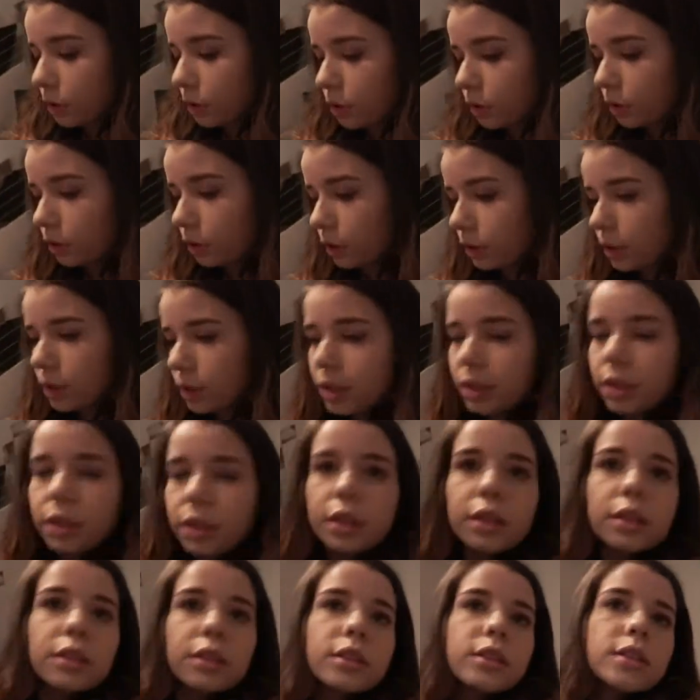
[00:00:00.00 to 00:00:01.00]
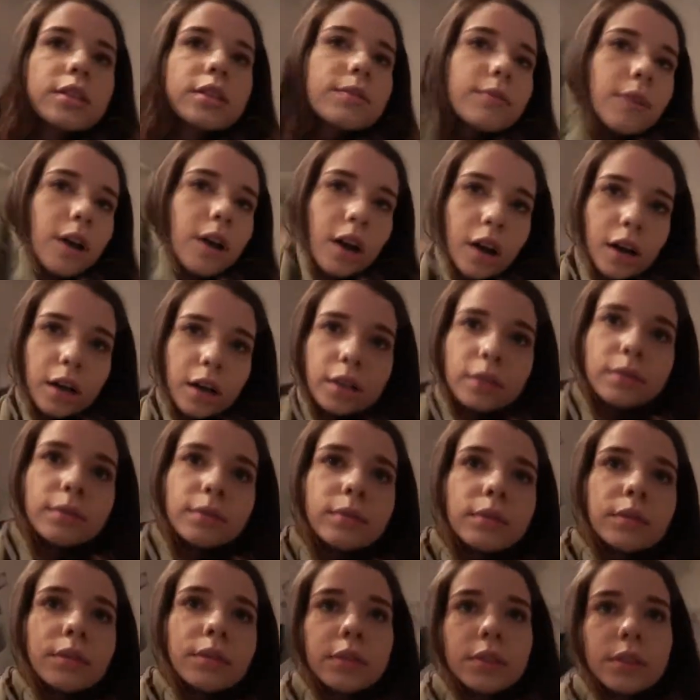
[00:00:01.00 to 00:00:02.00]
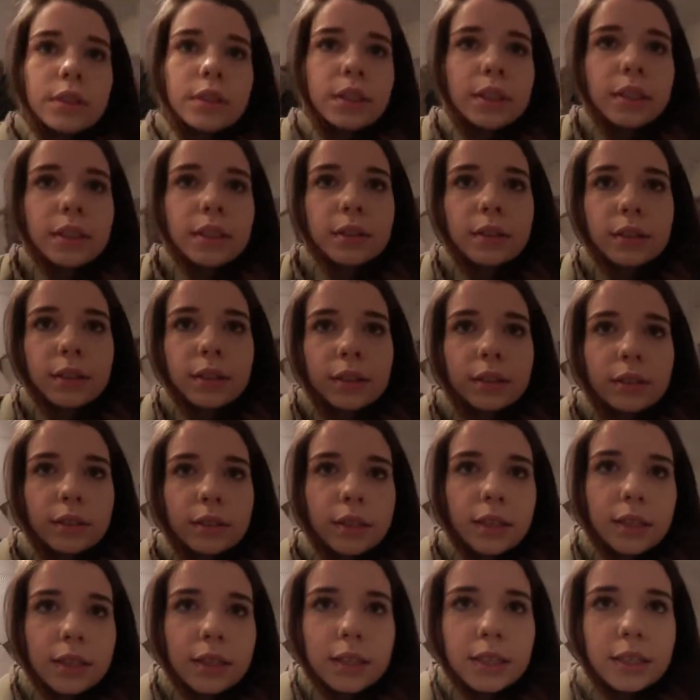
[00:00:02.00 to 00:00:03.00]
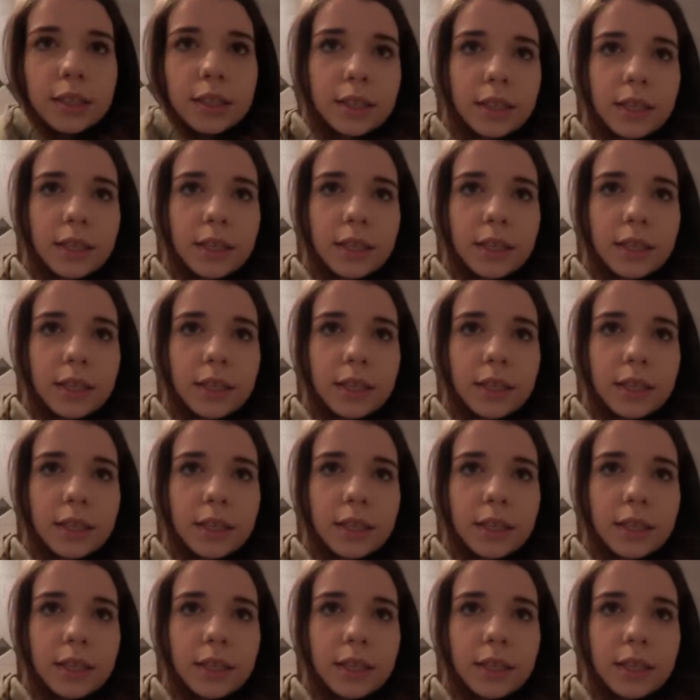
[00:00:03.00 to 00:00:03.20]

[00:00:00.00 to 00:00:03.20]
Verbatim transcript: Und zwar ist